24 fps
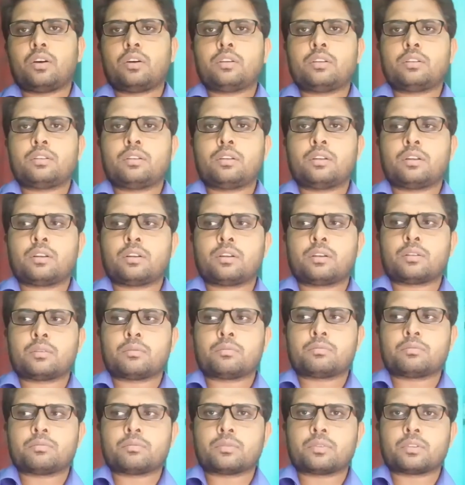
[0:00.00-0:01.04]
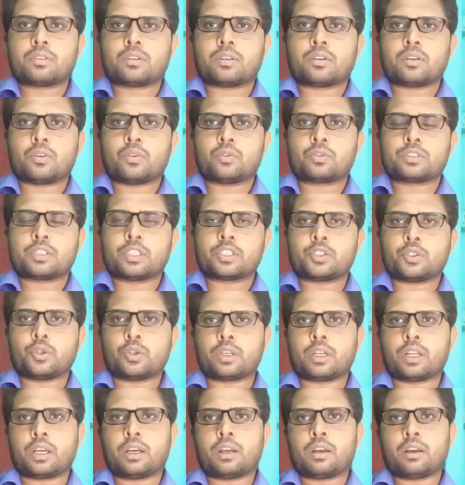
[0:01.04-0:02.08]
और उससे
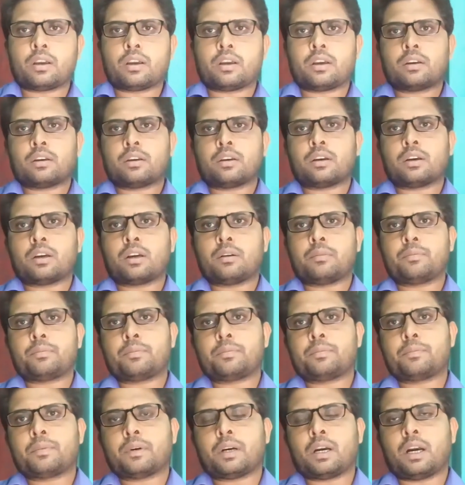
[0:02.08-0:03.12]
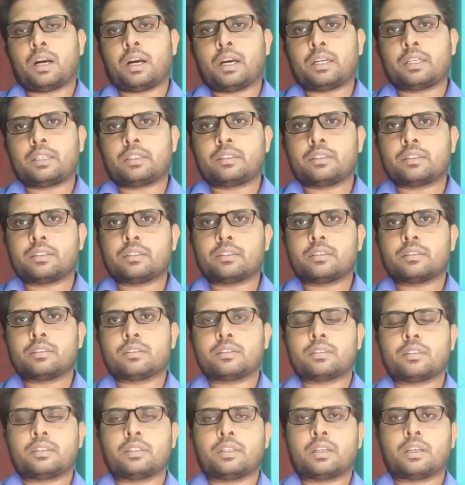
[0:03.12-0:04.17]
छोटा आप
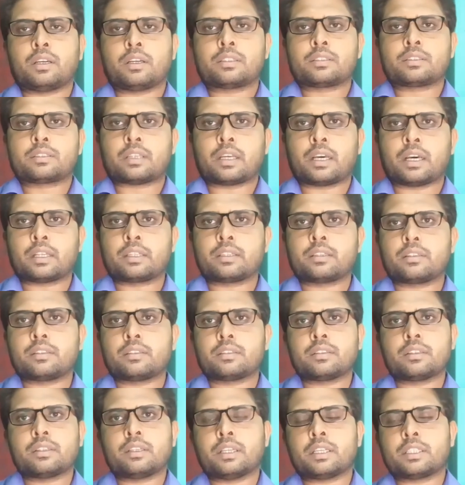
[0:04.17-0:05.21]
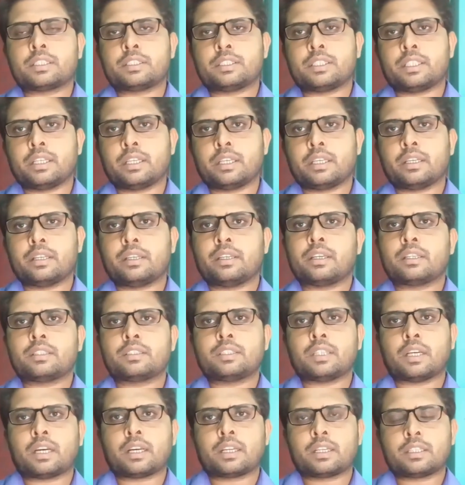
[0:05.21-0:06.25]
आठ या सात या छः या
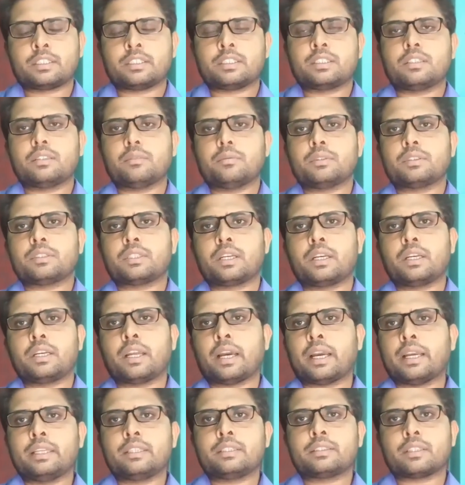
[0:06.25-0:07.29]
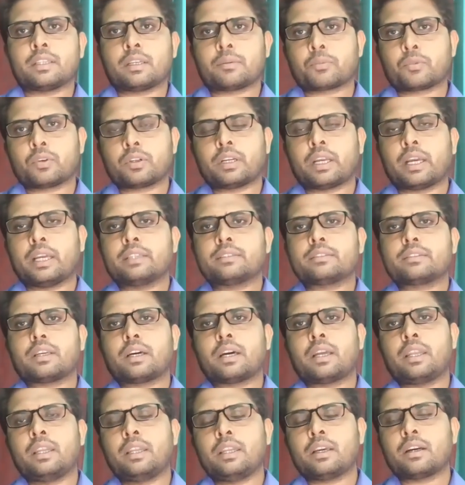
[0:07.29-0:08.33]
चार जितने भी सारे डाइस हैं आपको डाइस
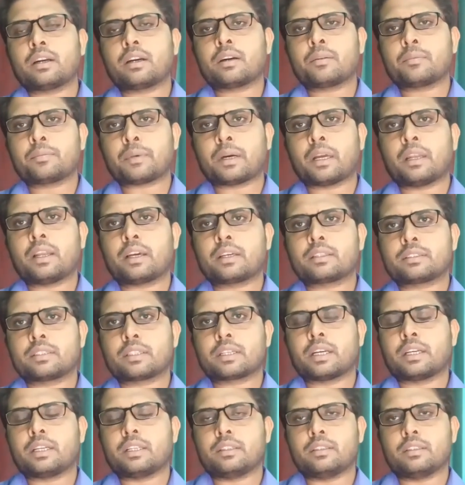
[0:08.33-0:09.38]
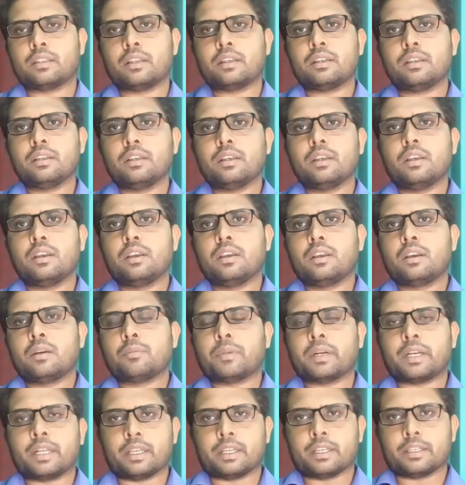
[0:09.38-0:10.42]
अलग अलग से ख़रीदना
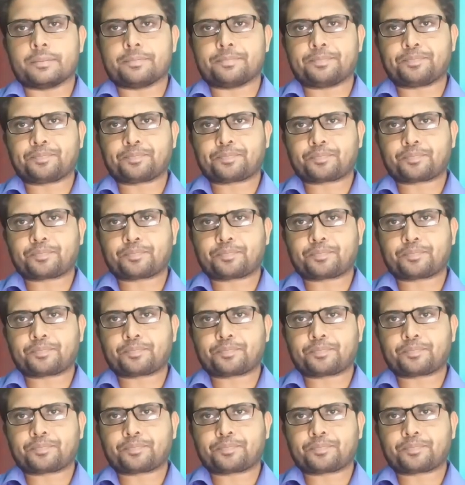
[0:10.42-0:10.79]
पड़ेगा